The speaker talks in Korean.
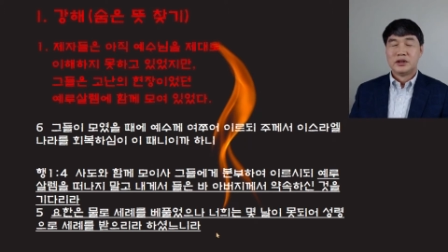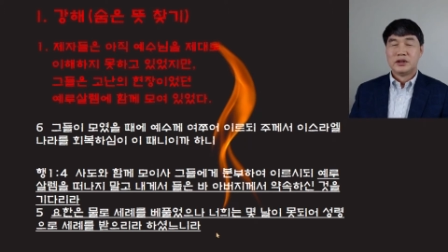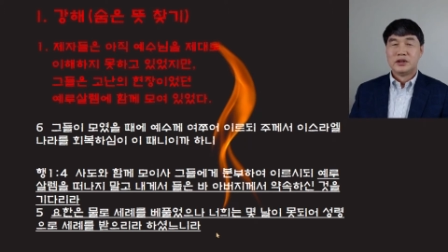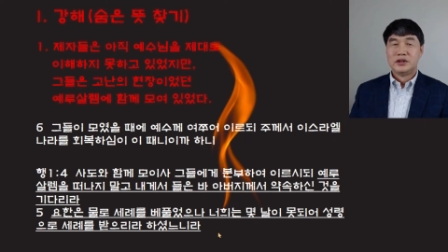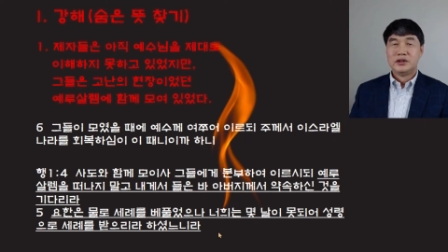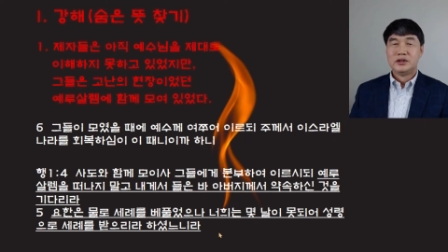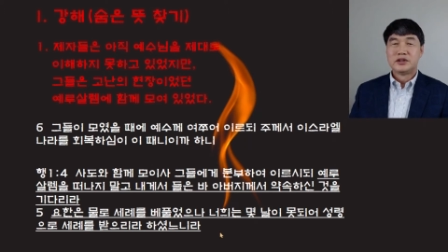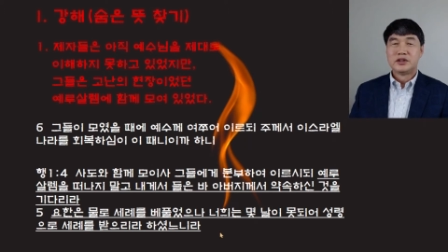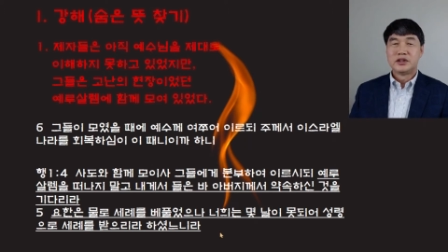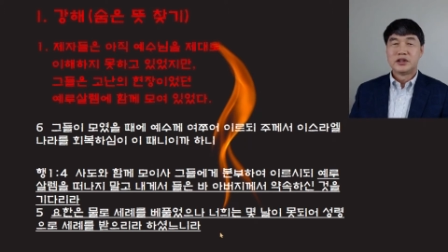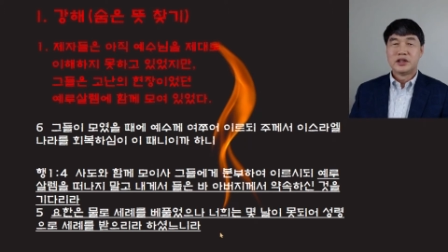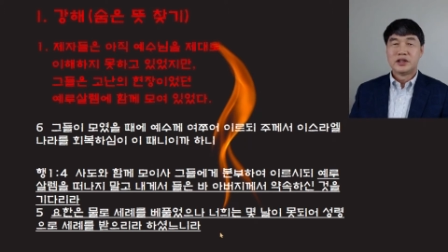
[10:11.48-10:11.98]

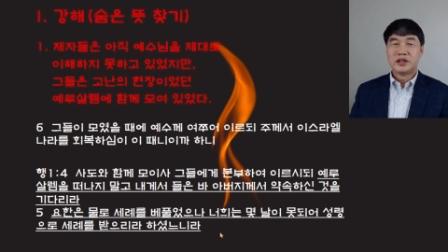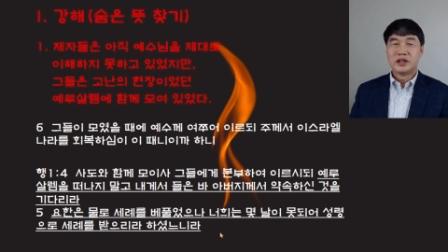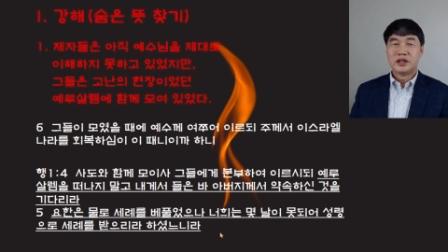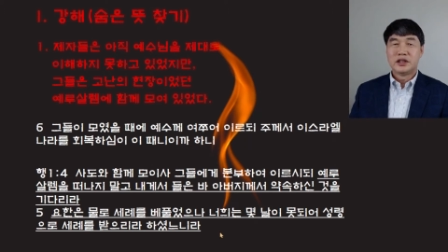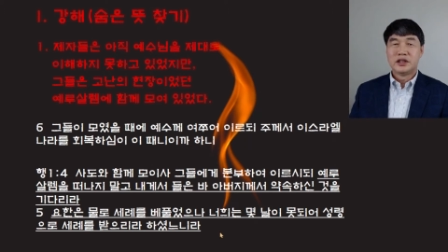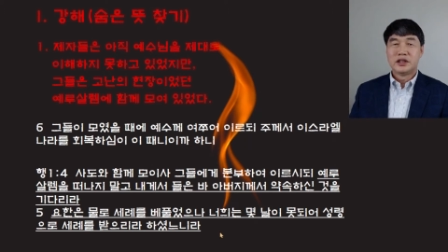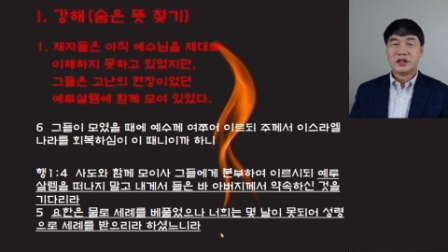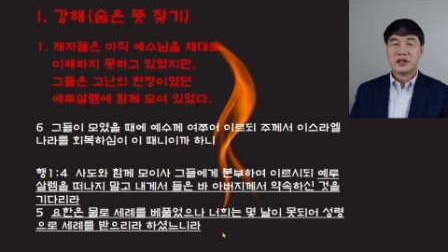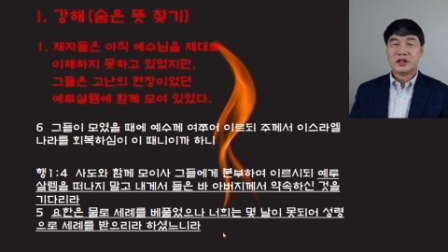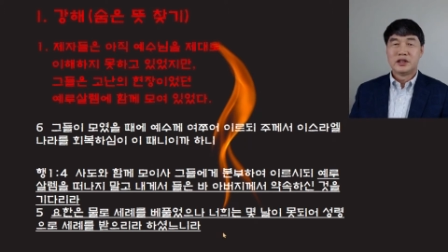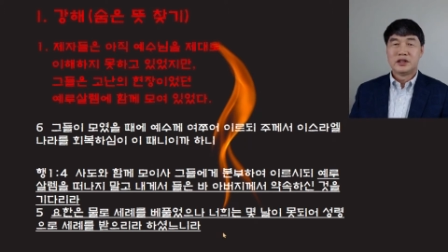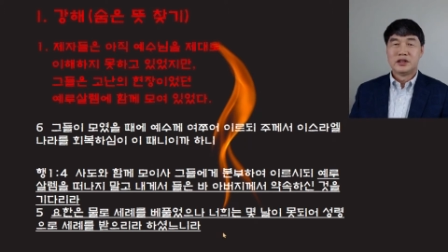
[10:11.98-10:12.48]
이제
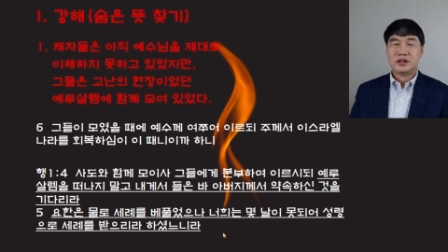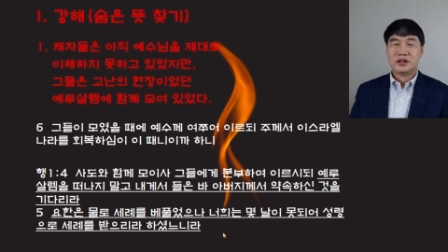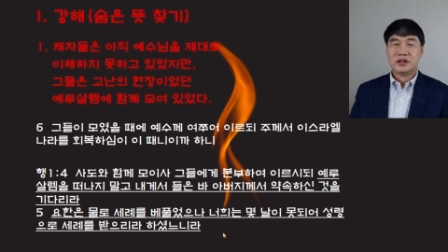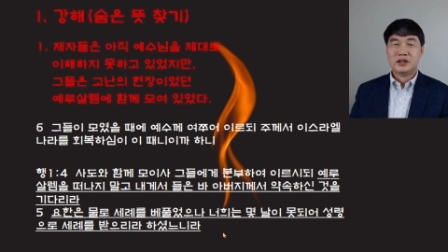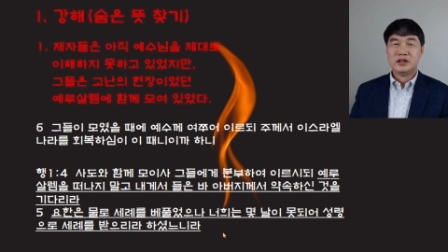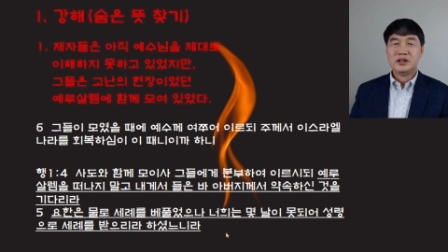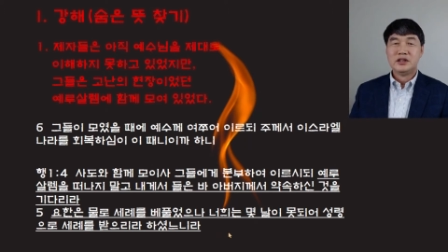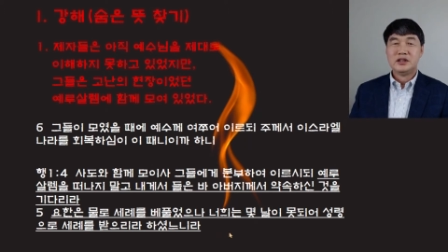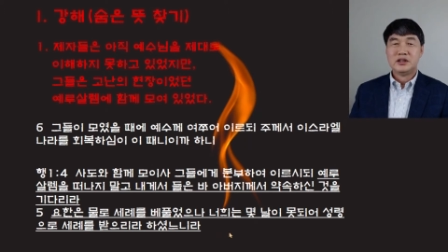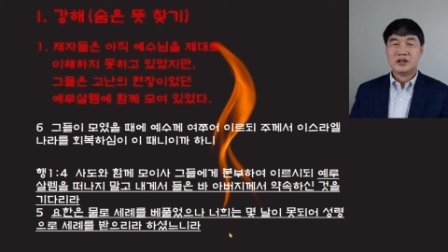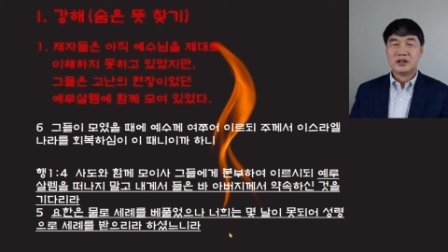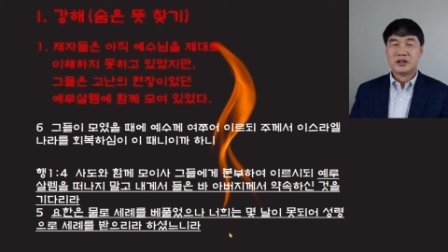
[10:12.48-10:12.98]

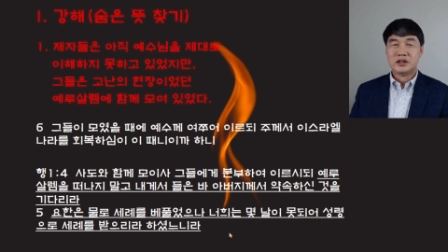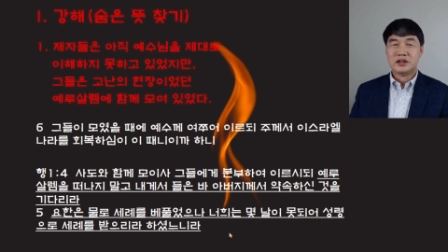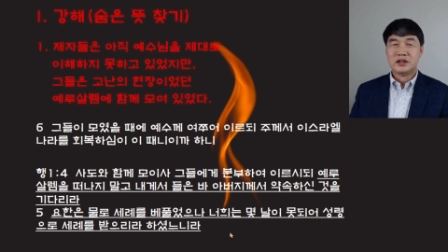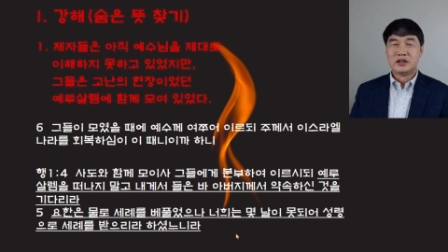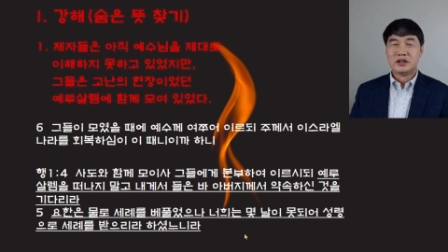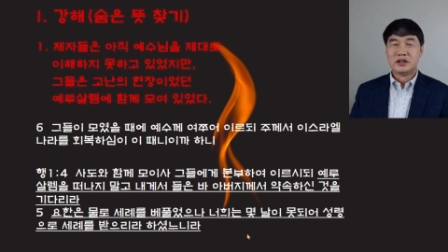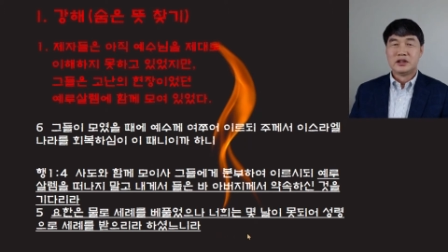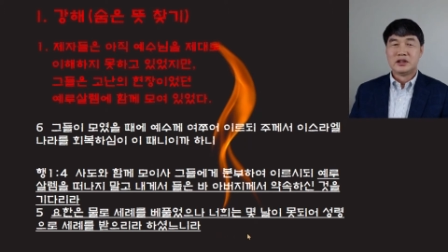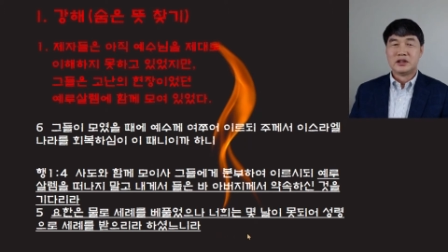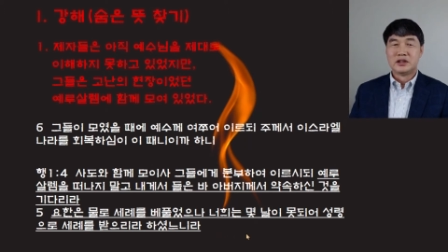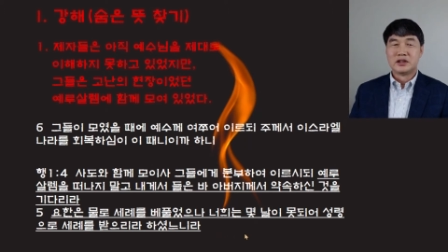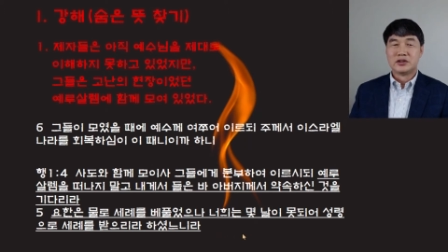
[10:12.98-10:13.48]

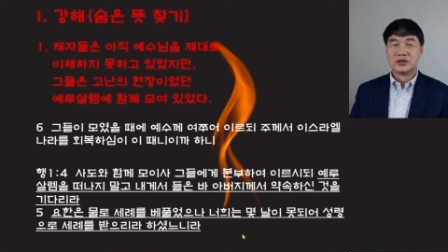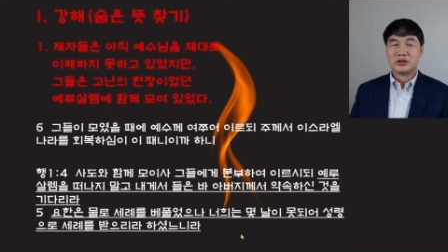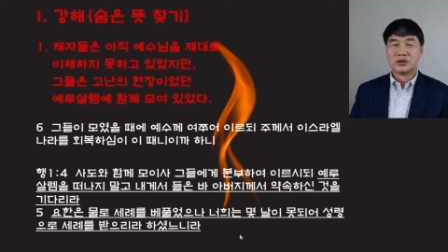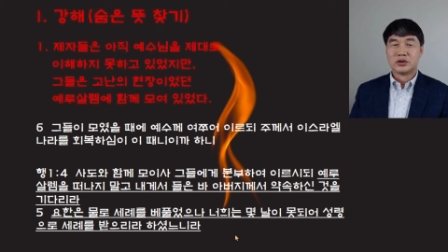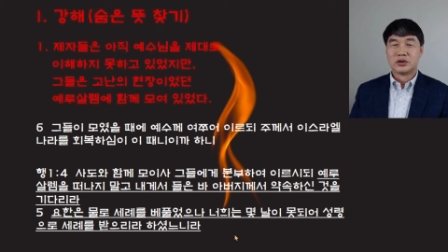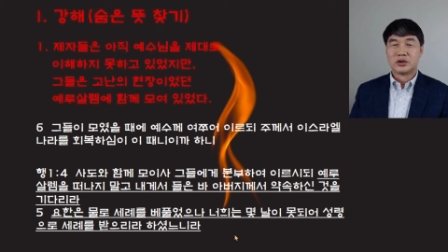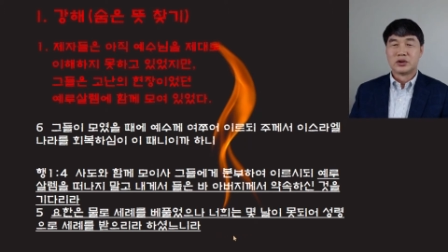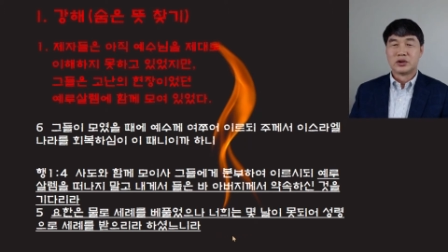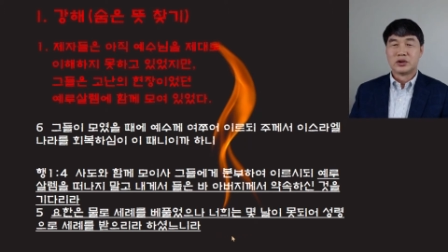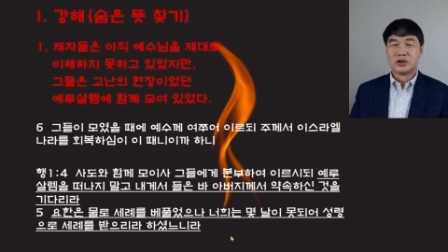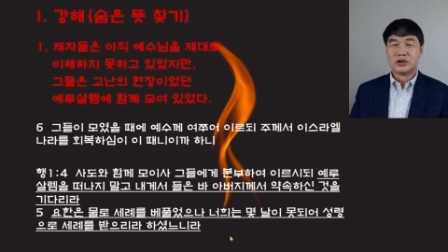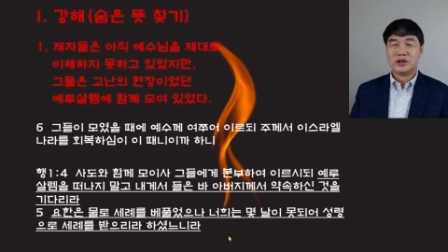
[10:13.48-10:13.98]
너희들
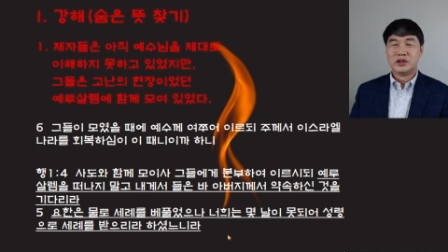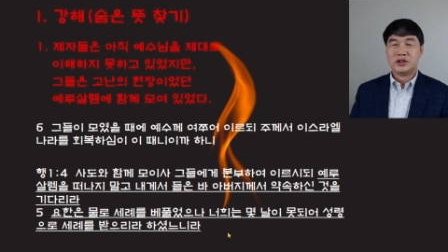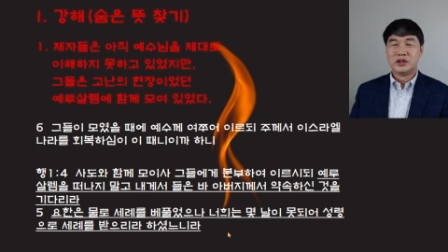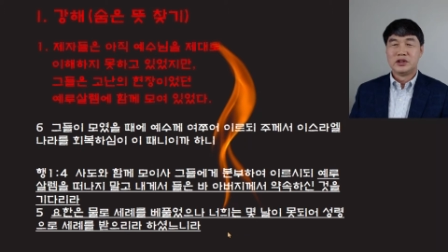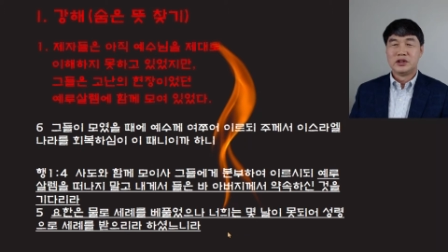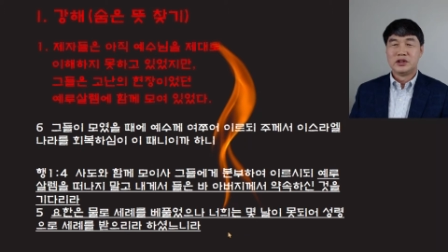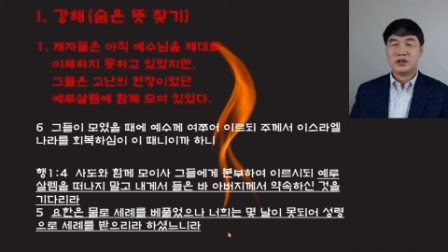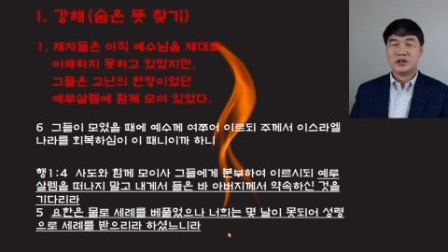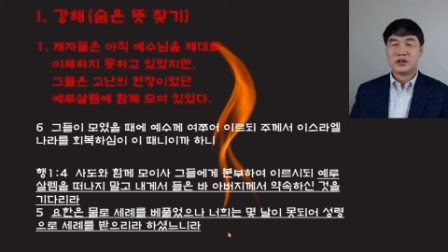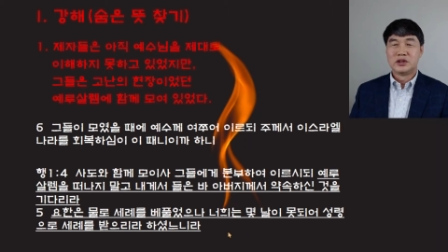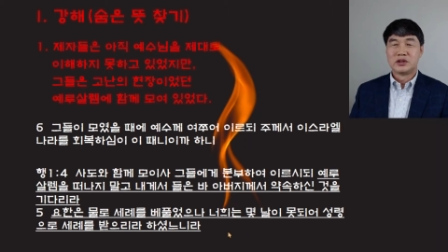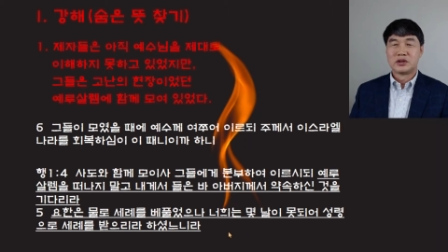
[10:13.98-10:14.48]
그죠
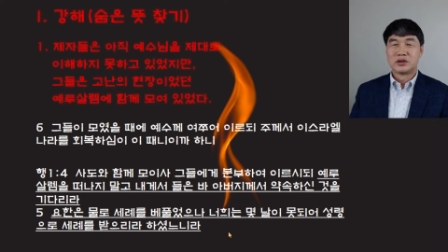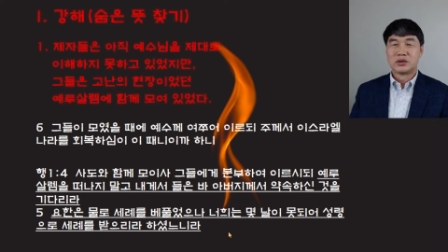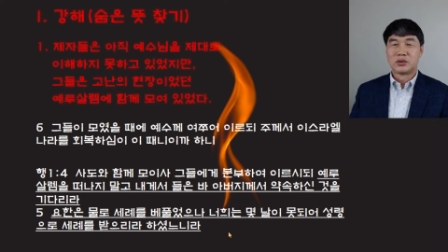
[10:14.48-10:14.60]
이